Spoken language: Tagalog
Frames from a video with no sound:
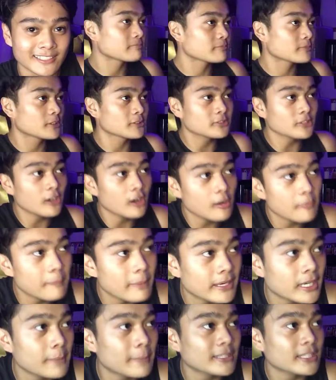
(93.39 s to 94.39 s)
Gusto ko,
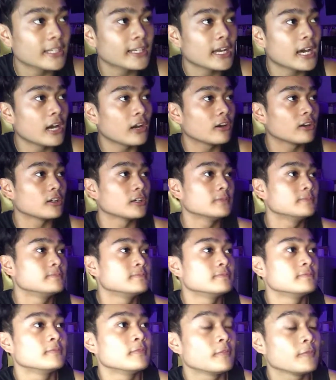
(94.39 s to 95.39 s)
pag namatay na ako,
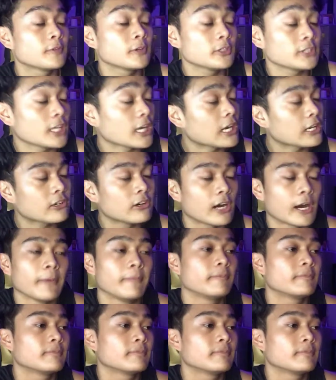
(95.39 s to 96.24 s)
funeral ko ah.